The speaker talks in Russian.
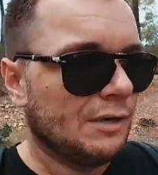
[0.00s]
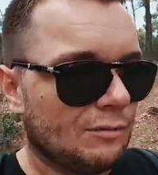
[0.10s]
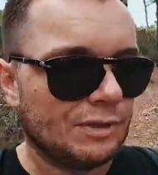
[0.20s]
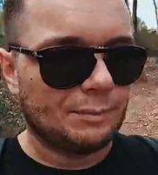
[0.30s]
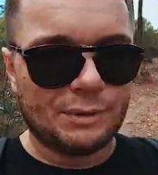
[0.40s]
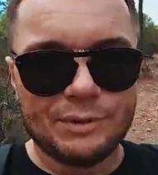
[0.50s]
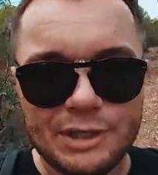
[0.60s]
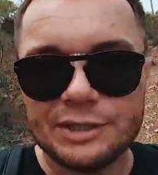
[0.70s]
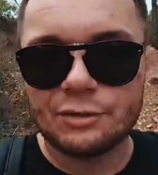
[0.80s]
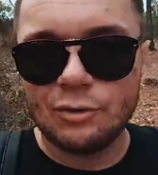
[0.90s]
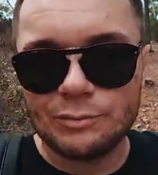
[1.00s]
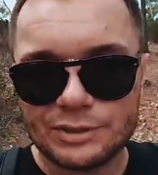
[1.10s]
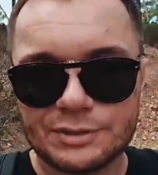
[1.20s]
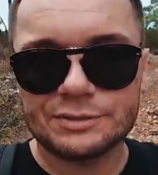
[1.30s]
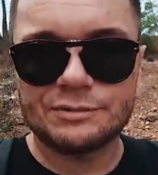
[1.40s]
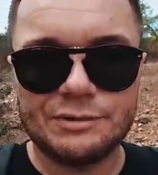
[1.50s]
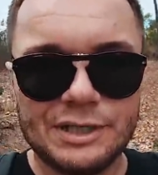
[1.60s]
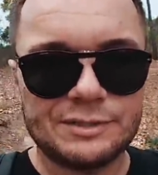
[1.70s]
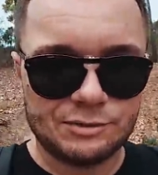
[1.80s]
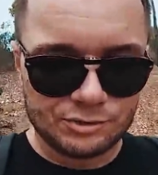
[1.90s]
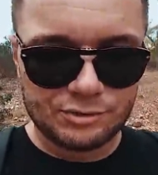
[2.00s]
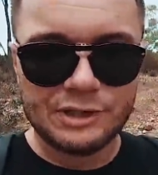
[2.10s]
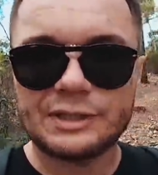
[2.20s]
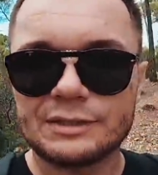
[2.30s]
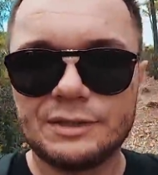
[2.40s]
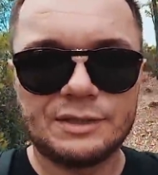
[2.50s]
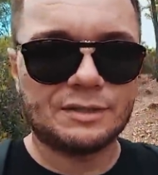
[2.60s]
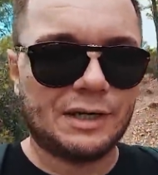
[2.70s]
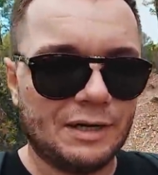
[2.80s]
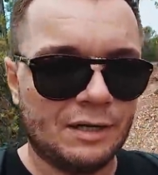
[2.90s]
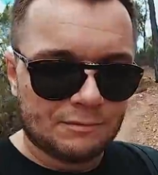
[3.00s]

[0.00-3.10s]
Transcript: У меня прям реально комплекс развивается, то, что я так дохера